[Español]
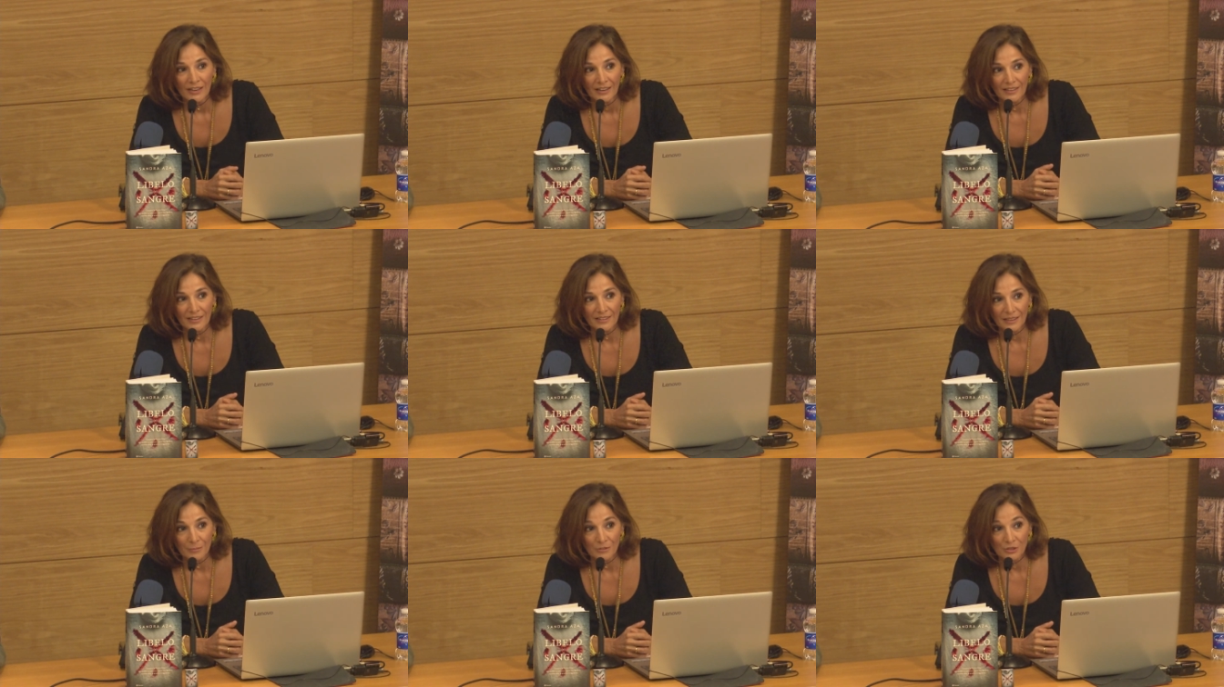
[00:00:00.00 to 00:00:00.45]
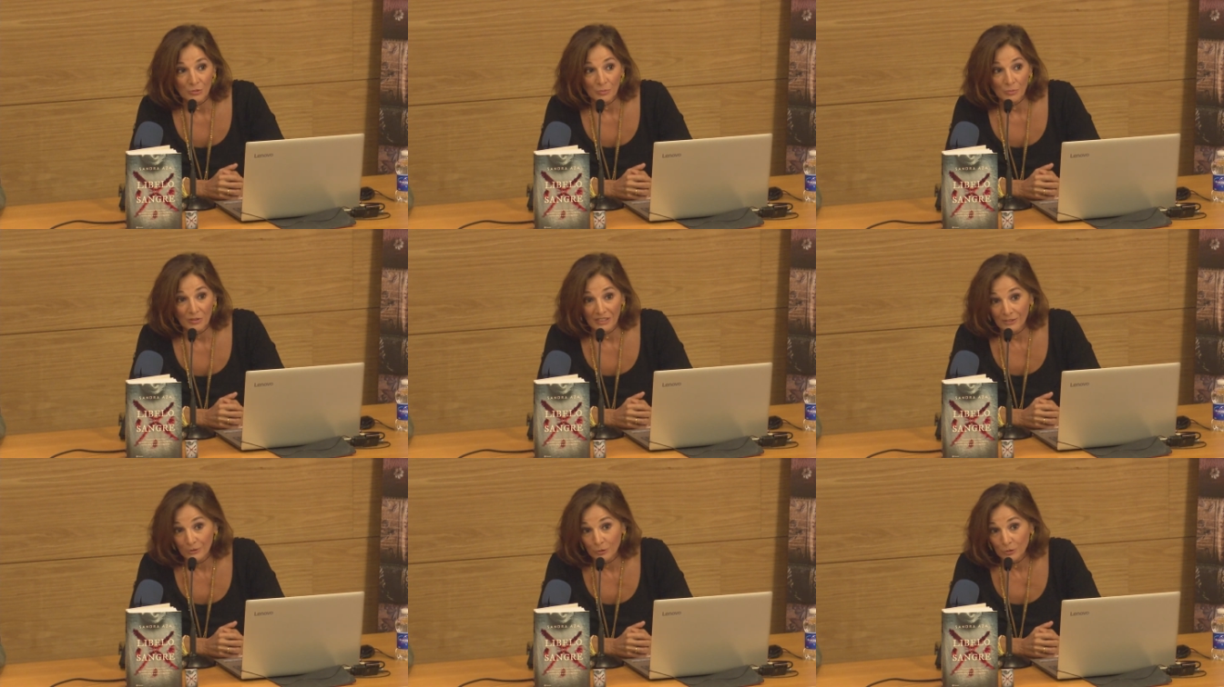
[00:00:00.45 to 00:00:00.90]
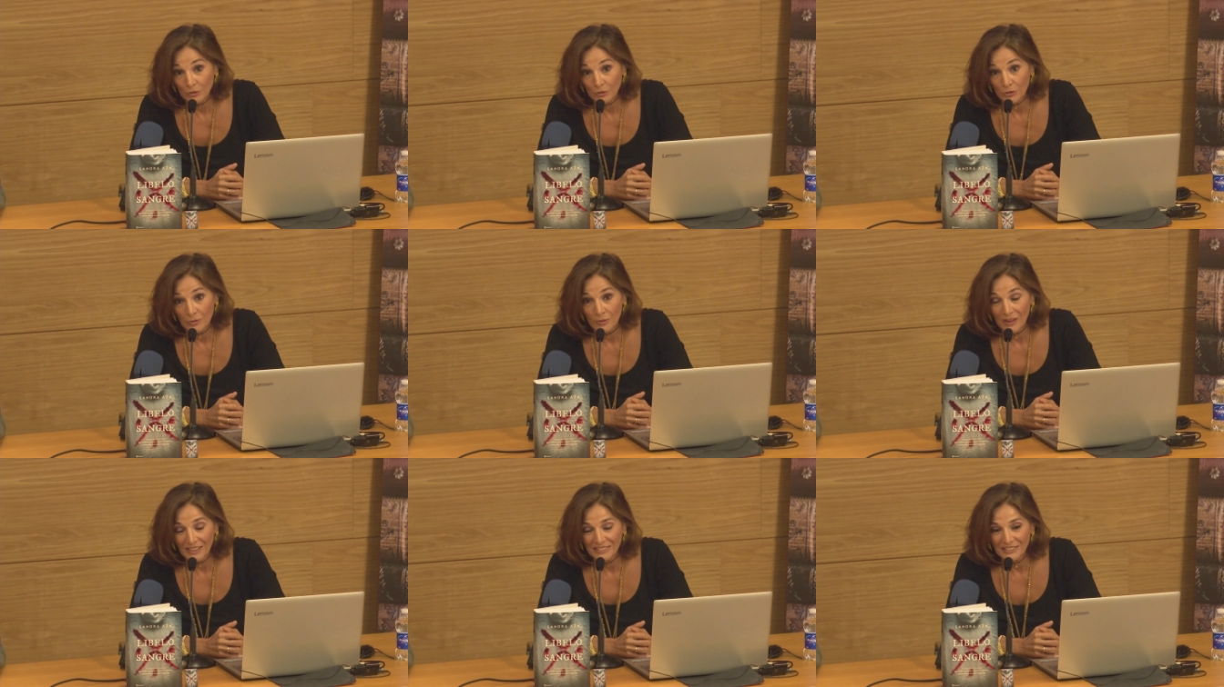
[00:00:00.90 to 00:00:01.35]
hice mis pinitos
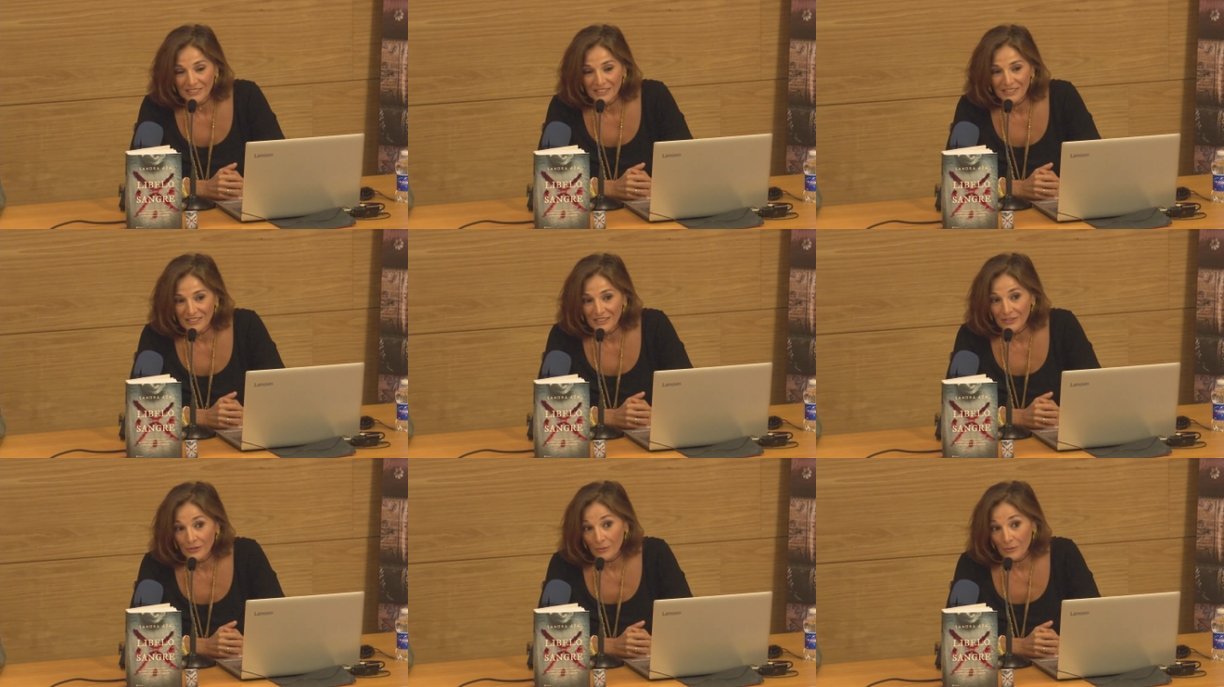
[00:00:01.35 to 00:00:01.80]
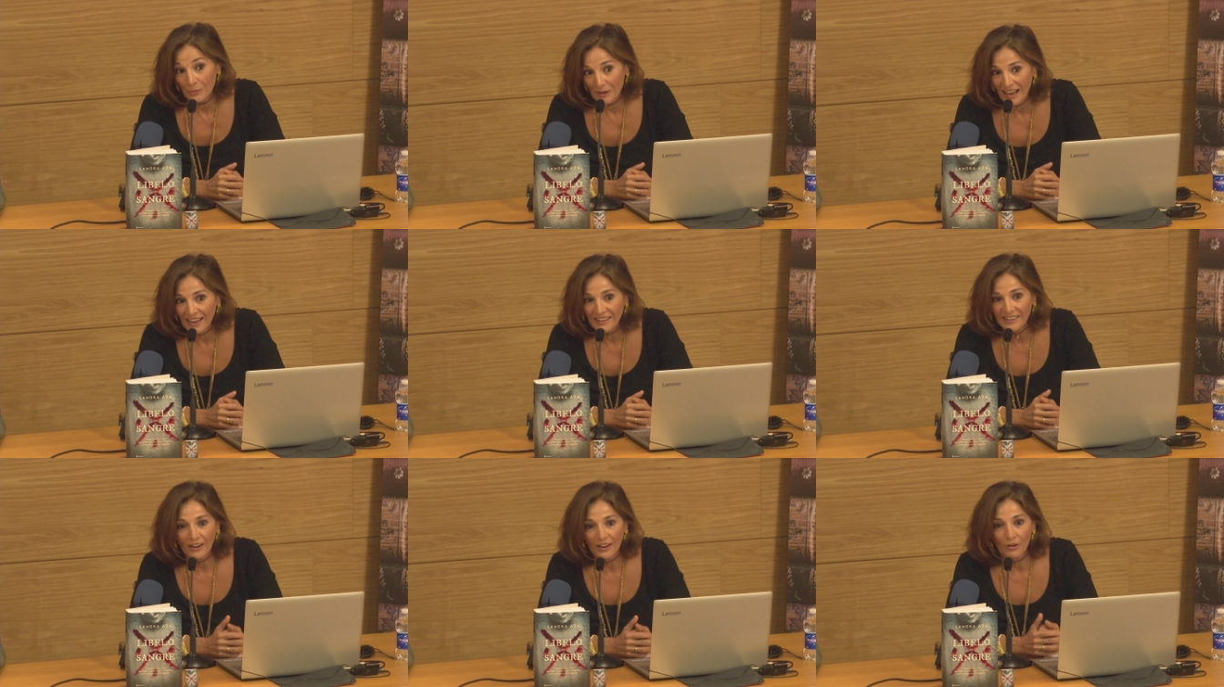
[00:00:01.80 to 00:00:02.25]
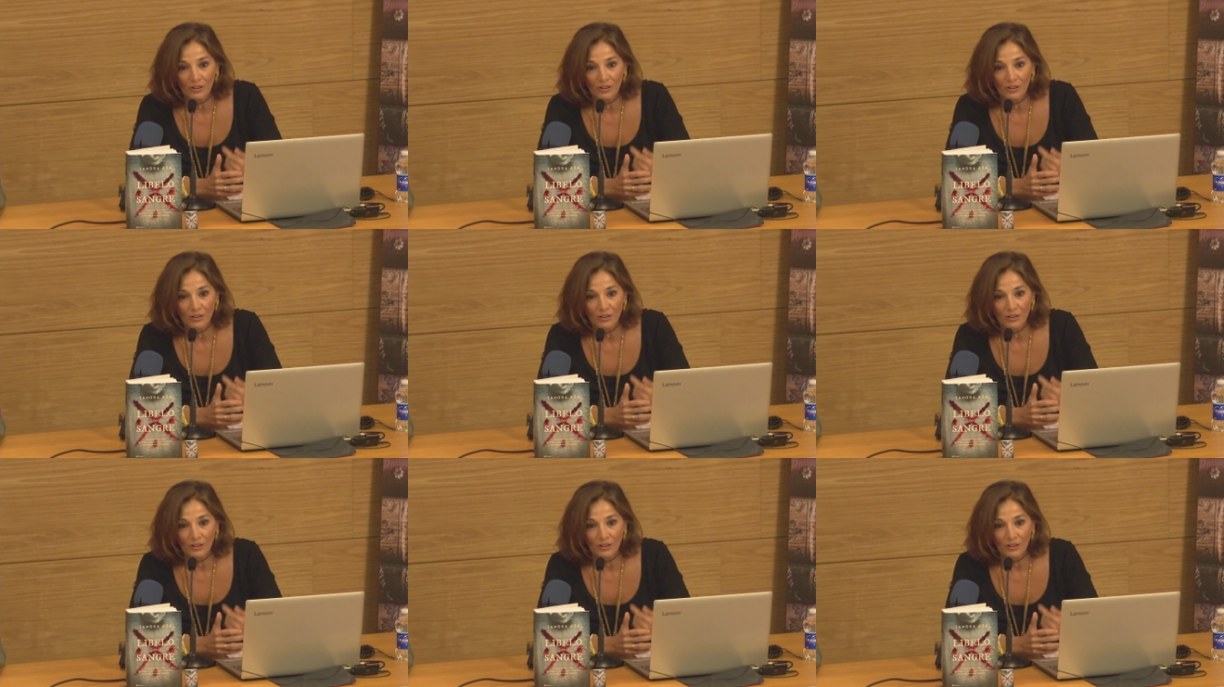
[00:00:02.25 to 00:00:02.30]
como actriz de doblaje,